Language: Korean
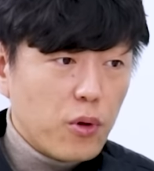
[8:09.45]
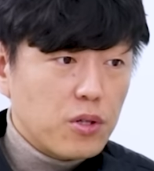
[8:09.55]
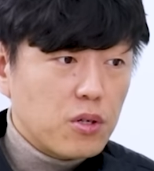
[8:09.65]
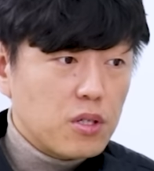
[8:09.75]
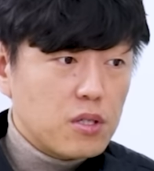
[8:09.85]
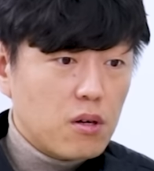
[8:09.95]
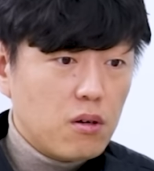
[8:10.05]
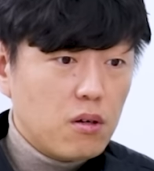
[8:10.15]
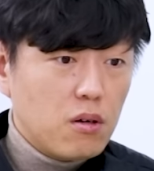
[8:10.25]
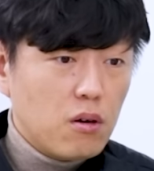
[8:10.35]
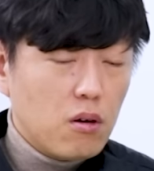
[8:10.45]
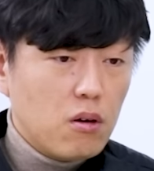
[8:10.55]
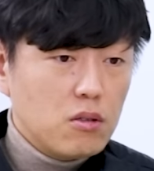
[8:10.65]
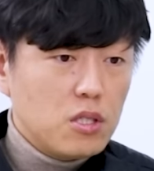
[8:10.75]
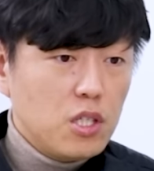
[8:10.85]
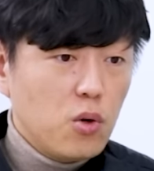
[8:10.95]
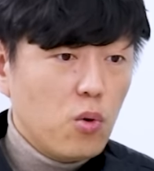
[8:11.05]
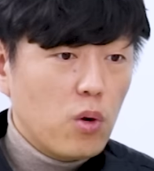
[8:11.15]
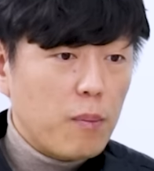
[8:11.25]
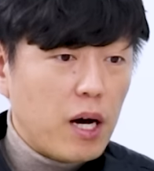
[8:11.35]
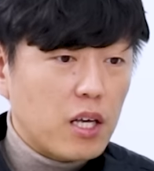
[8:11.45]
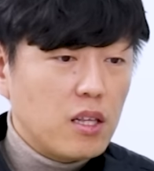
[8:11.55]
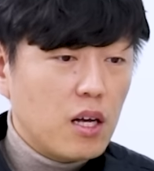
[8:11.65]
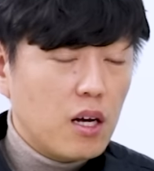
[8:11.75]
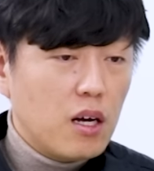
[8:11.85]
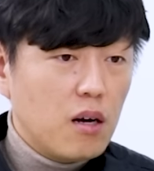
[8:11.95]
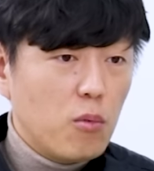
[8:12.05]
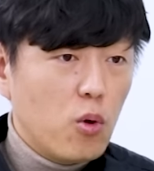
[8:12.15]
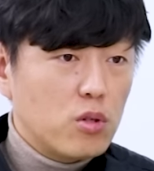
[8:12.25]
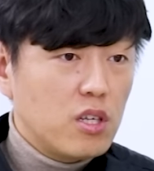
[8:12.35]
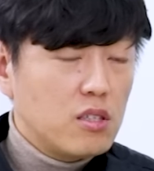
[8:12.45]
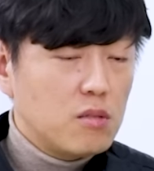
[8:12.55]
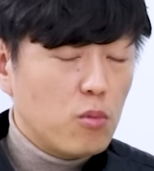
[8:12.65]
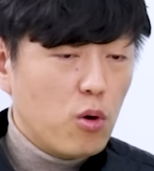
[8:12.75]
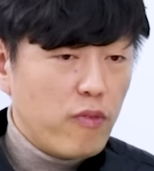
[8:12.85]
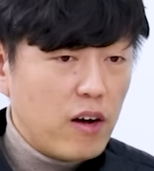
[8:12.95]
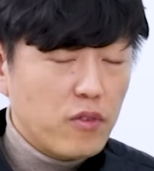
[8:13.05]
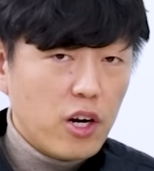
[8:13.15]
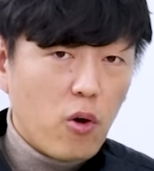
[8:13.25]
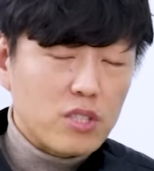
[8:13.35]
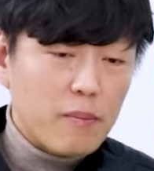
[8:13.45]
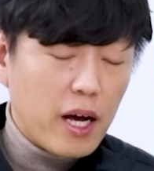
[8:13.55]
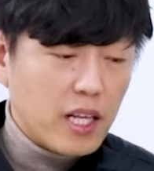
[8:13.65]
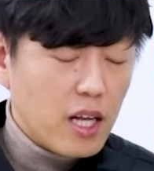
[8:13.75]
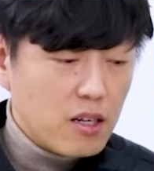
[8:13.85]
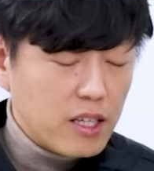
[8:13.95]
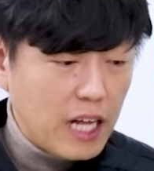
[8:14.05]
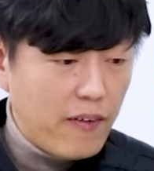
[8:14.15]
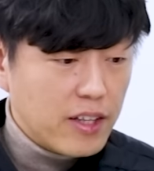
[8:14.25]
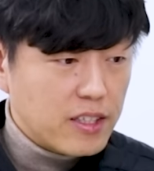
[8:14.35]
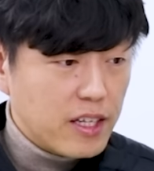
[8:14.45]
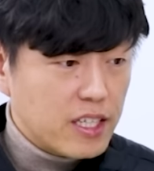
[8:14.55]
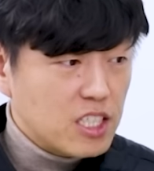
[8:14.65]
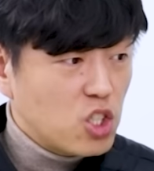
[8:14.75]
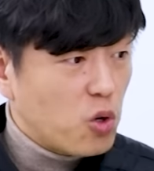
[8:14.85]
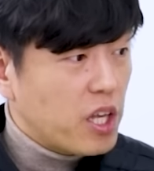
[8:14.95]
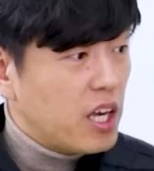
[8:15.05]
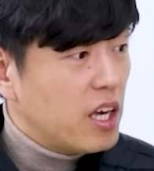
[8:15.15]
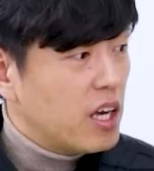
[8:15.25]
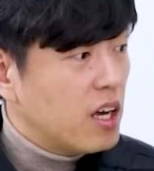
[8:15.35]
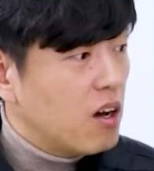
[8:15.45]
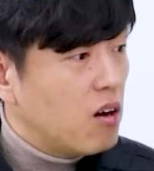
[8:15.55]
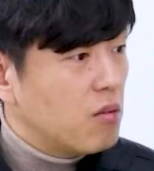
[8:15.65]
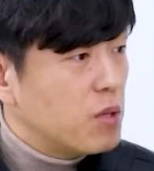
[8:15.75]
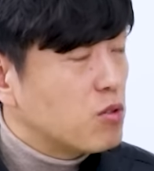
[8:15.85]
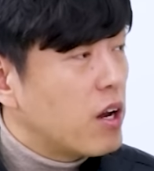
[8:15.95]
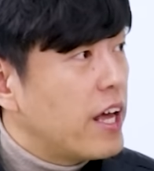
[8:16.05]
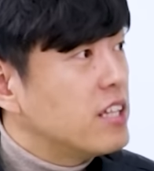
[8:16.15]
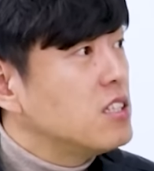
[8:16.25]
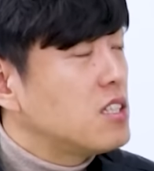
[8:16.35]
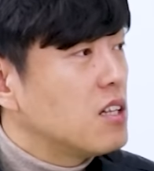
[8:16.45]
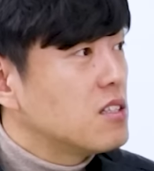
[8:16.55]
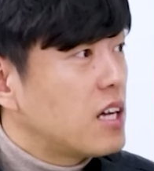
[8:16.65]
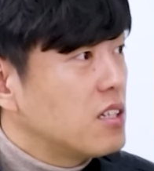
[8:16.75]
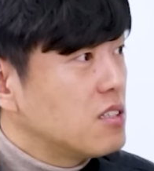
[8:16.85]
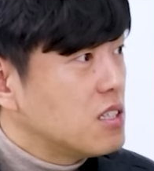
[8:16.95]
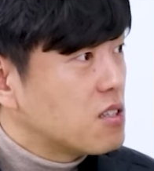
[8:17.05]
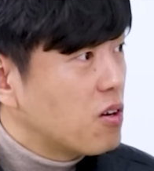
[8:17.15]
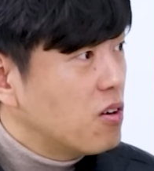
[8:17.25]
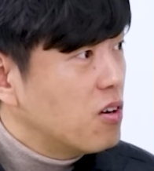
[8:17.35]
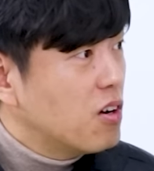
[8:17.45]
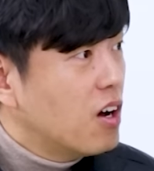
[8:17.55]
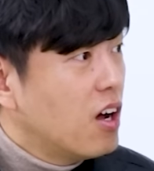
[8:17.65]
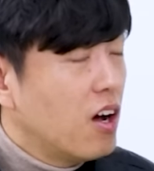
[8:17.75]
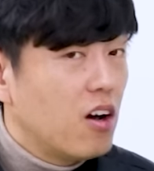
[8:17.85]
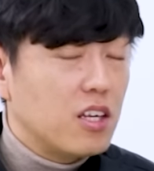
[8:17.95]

로이터에서 CEO가 바뀐다, 뭐 파운드리를 어디다 맡긴다 이런 게 나왔는데, 그 전에 미국의 레딧이라는 사이트에서 네.